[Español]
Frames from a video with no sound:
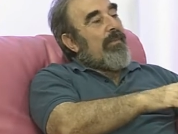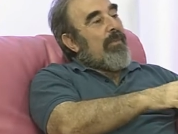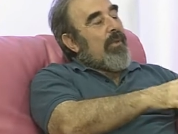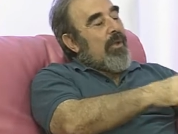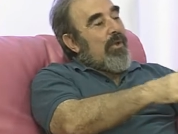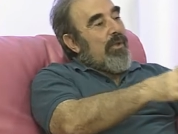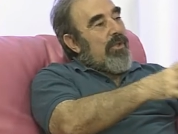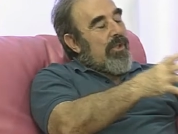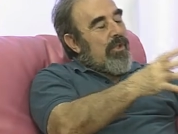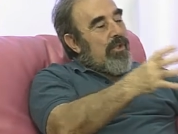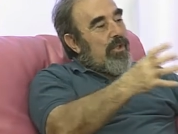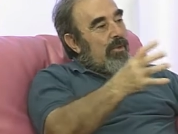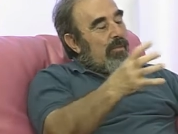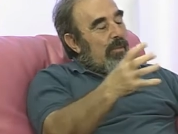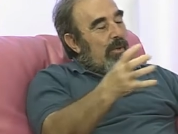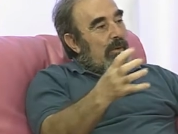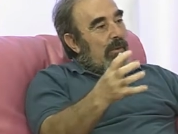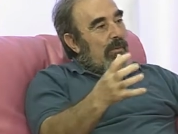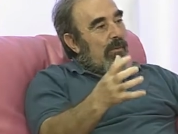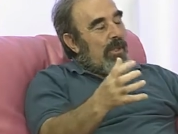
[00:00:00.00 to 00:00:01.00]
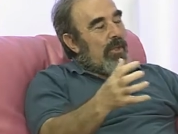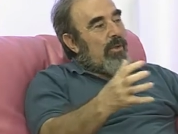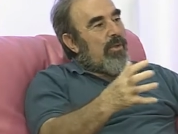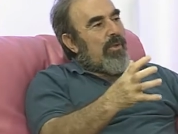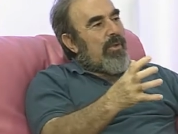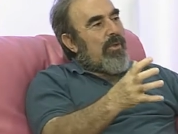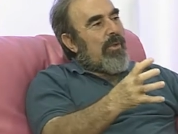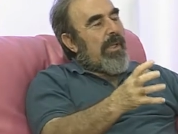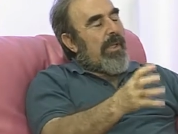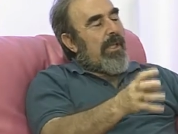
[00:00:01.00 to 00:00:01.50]
todos estos
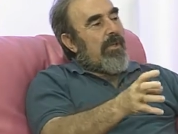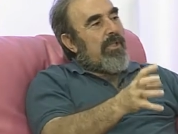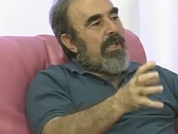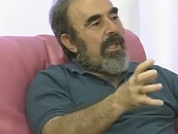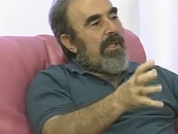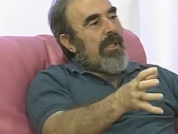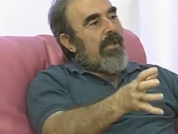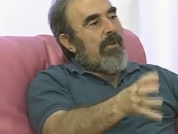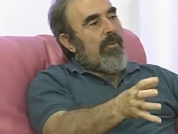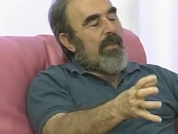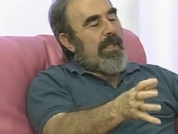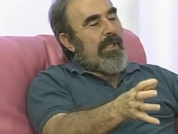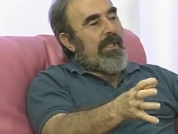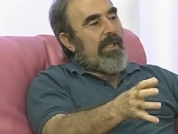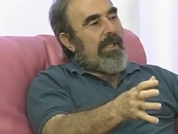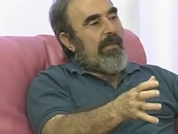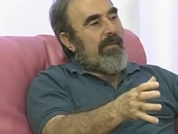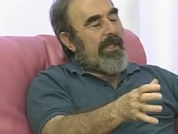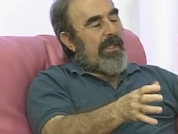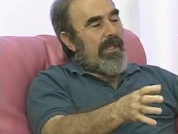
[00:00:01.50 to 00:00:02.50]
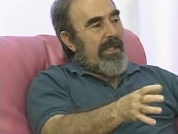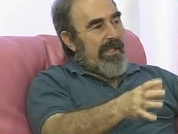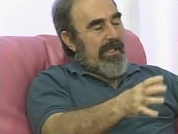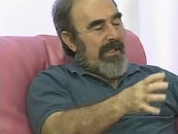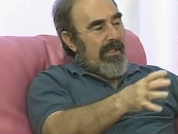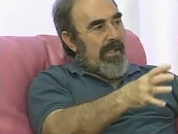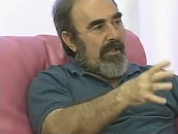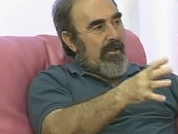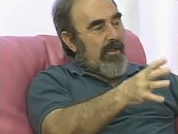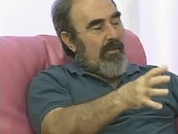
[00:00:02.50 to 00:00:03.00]
movimientos ciudadanos se han dado precisamente en
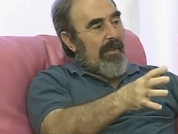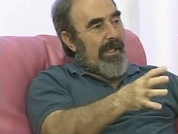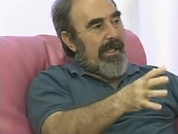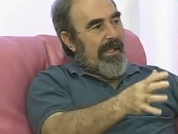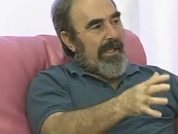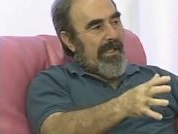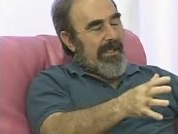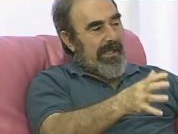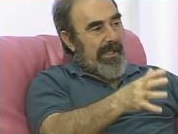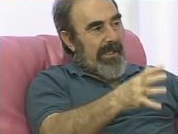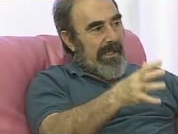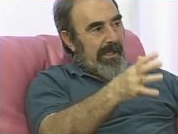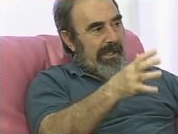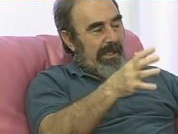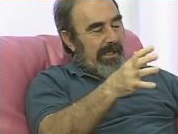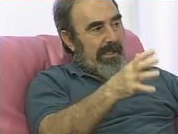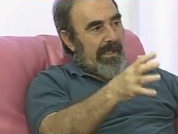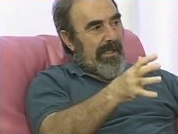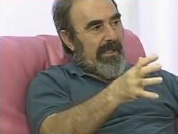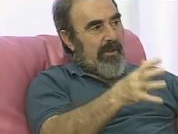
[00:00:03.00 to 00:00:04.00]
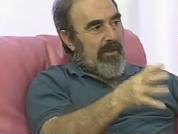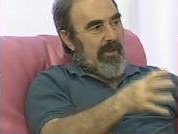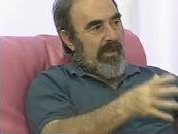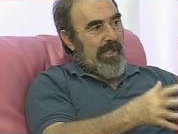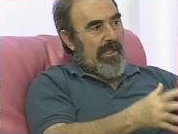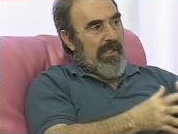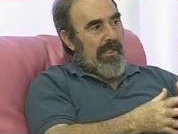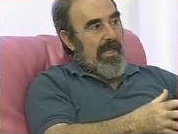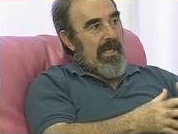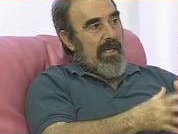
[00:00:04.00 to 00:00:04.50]
estas comarcas, en estas
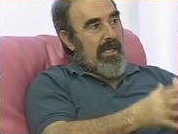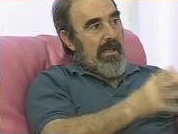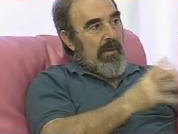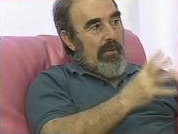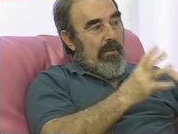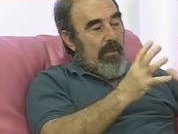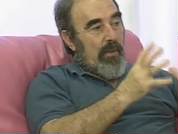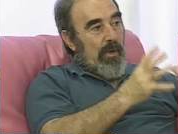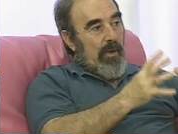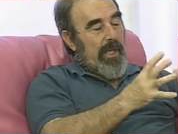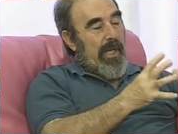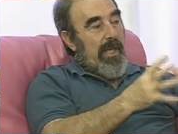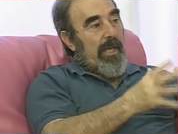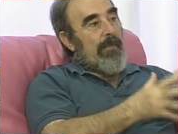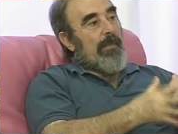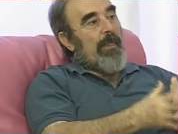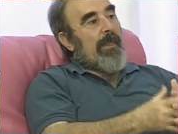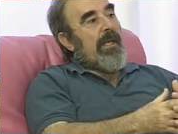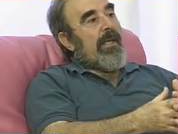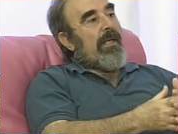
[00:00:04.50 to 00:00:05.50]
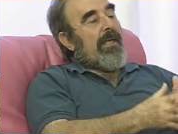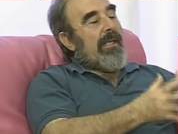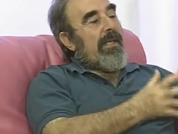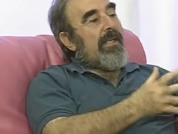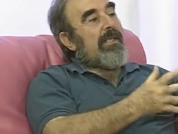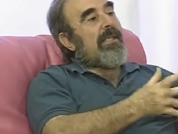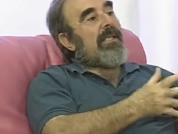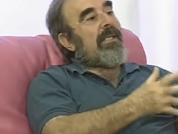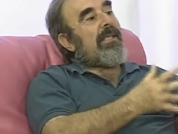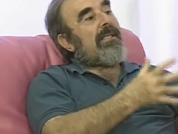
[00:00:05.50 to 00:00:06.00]
zonas. ¿Por qué?
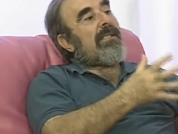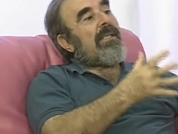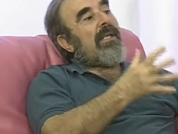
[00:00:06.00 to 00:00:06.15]
Ese es